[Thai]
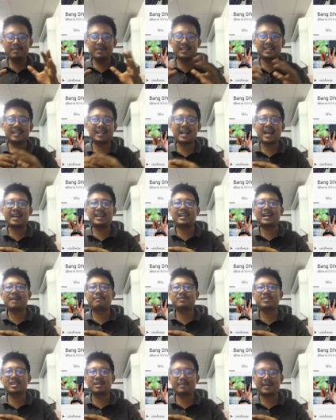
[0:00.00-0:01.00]
เพื่อนๆท่านใดนะค
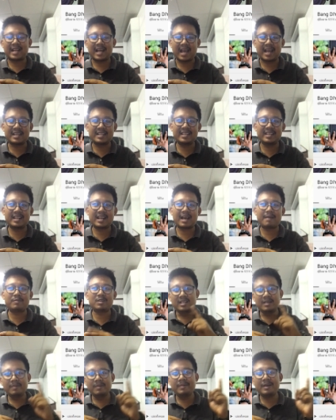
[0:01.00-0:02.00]
รับเจอปัญหานี้นะครับ
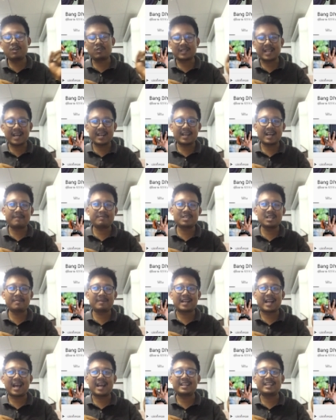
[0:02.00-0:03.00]
หรือเพื่อนๆของท่านนะครับเจอ
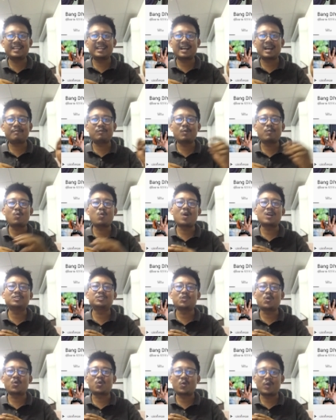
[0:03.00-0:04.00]
ปัญหานี้นะครับรบกวน
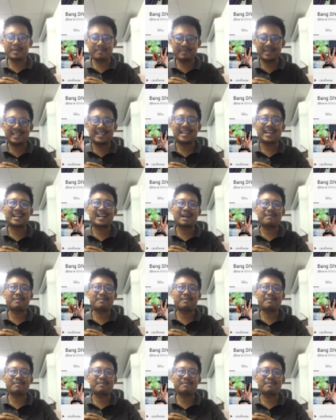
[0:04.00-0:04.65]
ส่งคลิปนี้ให้